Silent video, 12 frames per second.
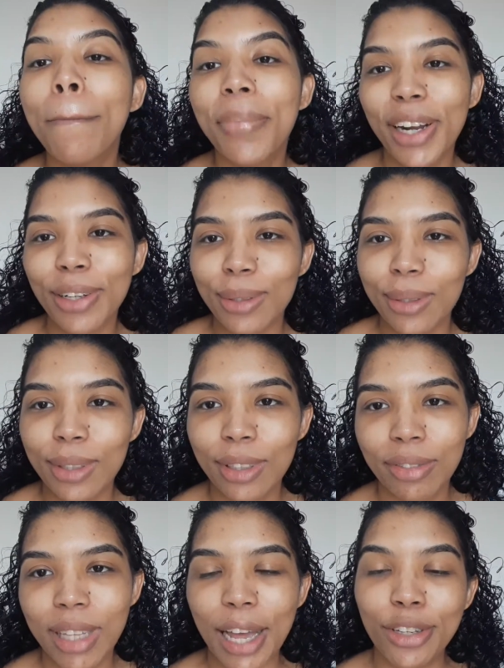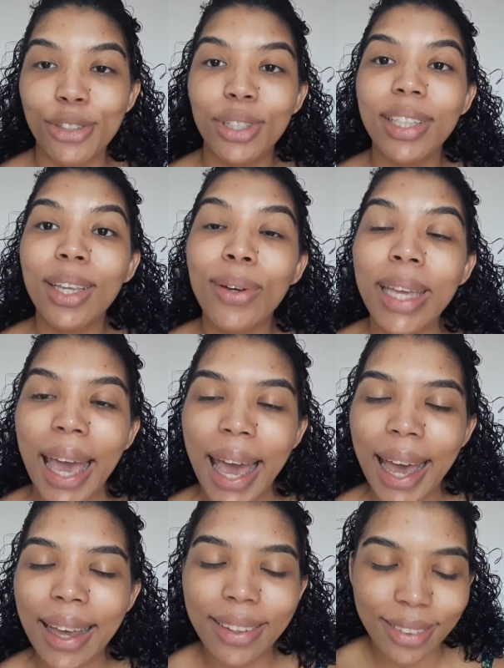produto novidade. Então
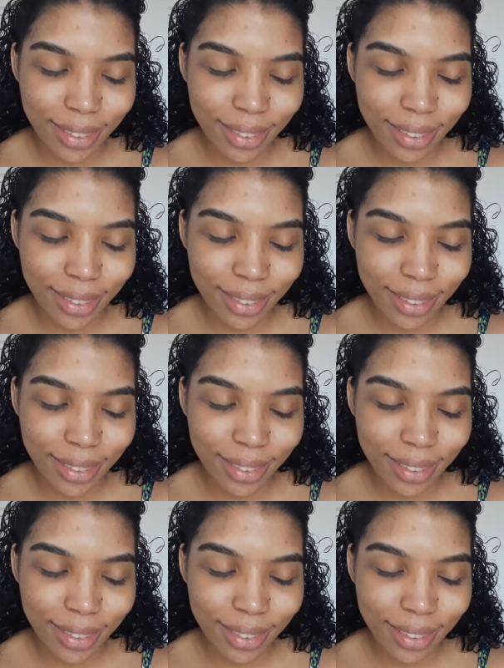quer